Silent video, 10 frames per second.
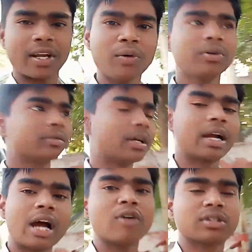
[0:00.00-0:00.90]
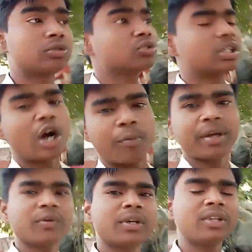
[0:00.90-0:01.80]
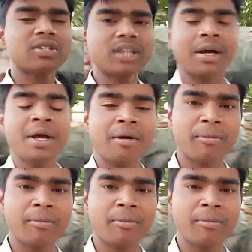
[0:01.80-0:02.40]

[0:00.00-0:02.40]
वाला हूँ गाँव दूसरे गाँव में क्योंकि दोस्त ना